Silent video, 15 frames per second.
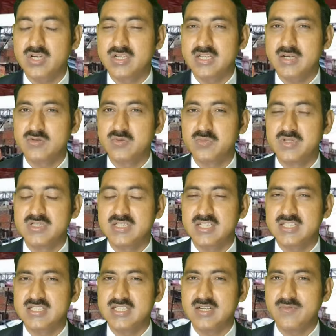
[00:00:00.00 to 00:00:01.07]
करता है उसमें
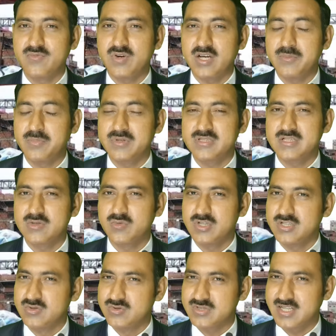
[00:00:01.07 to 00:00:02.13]
सिक्सटी वो
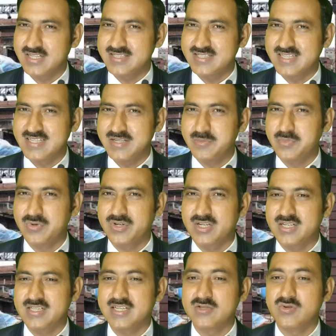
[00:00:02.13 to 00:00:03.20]
हिंदुस्तान से ही इम्पोर्ट
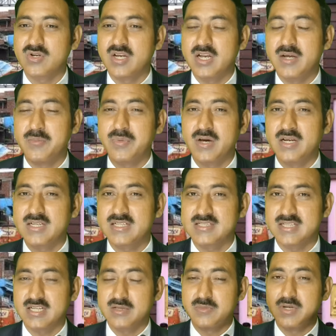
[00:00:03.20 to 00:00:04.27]
करता है तो नेपाल के
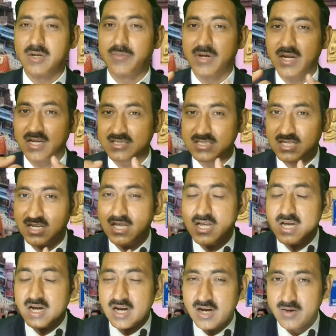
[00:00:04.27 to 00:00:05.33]
साथ में हमारा अच्छा
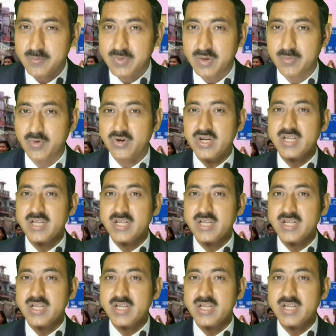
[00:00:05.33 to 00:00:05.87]
बॉर्डर